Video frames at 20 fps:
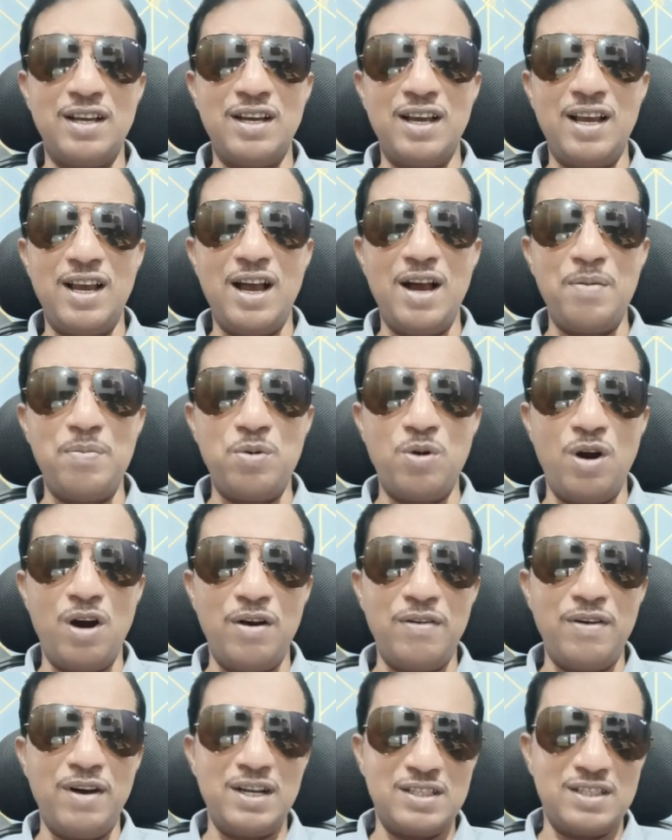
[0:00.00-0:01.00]
आबो
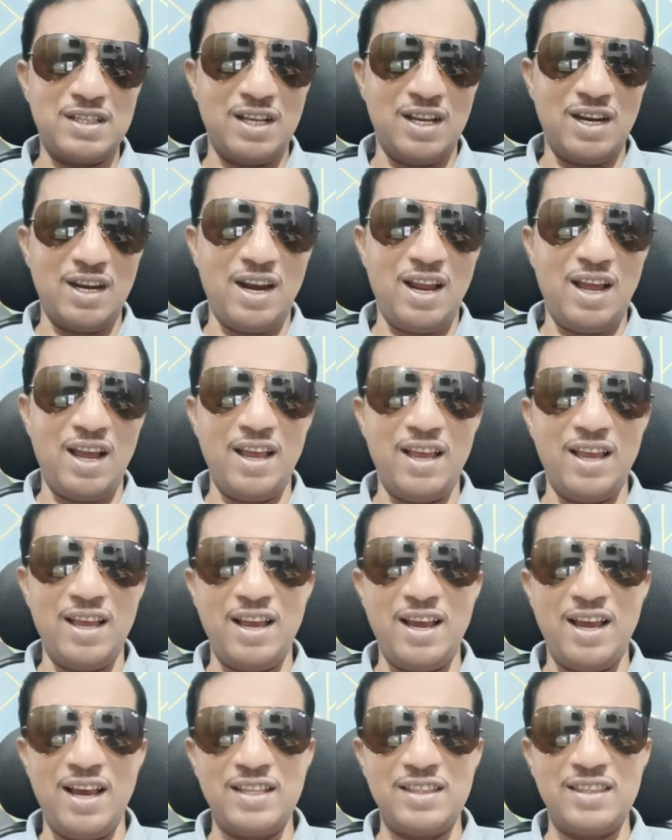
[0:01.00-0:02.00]
हवा चल रहा है
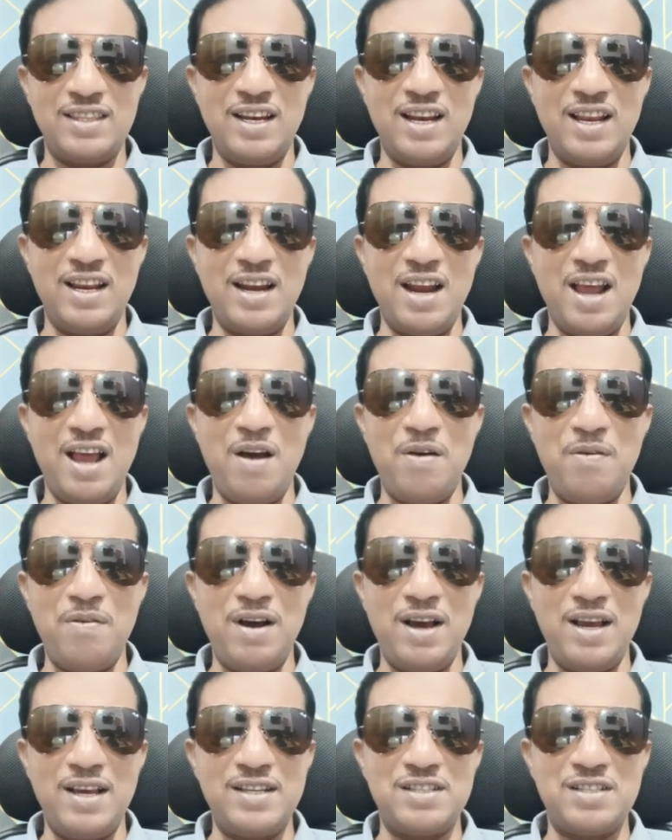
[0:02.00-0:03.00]
कातिलाना
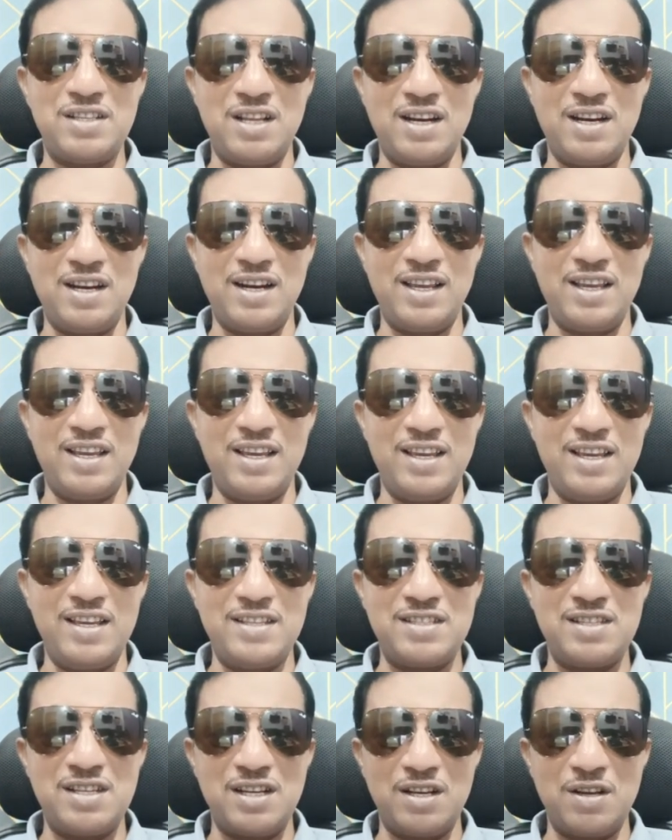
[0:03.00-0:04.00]
हवाएं चल रहे
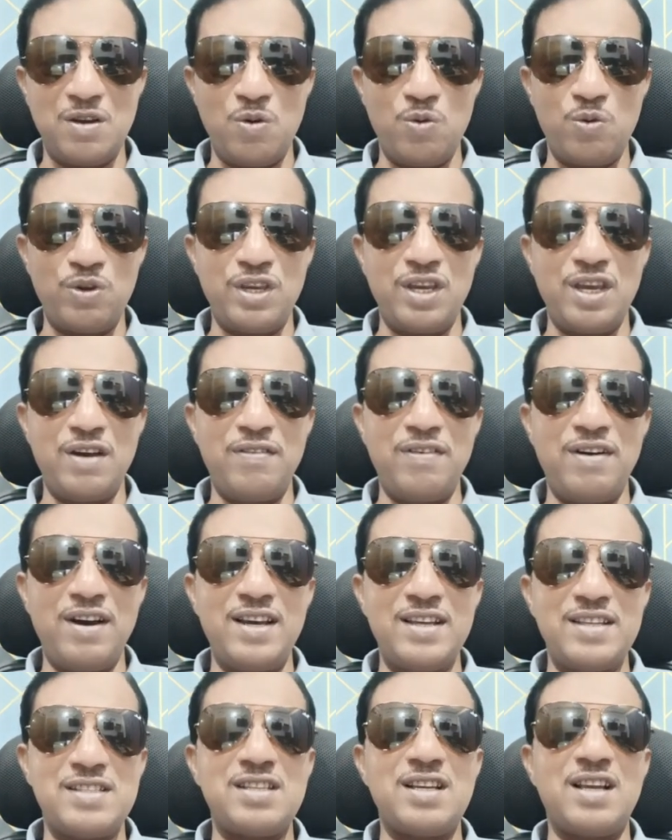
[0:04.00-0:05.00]
हैं जंगों की
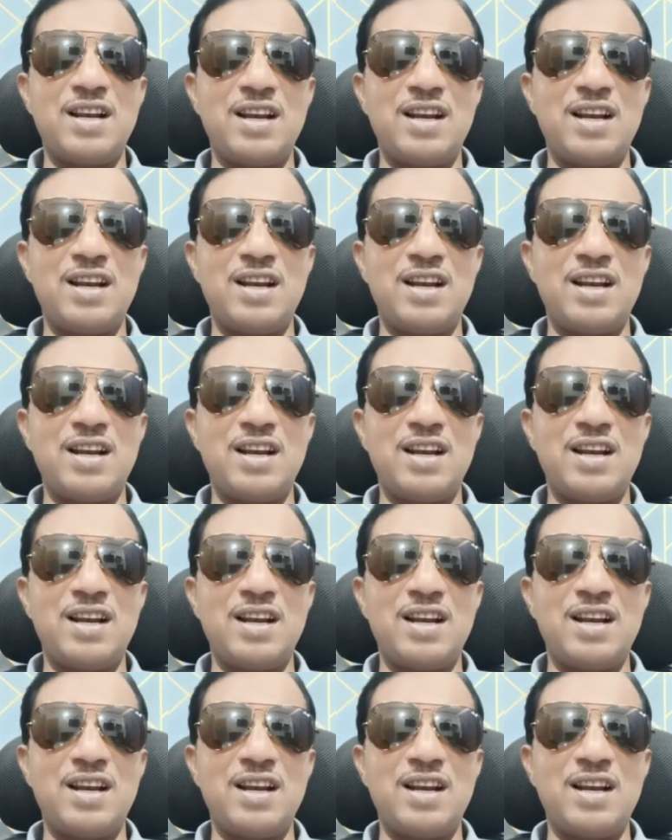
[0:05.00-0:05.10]
हवाएं चल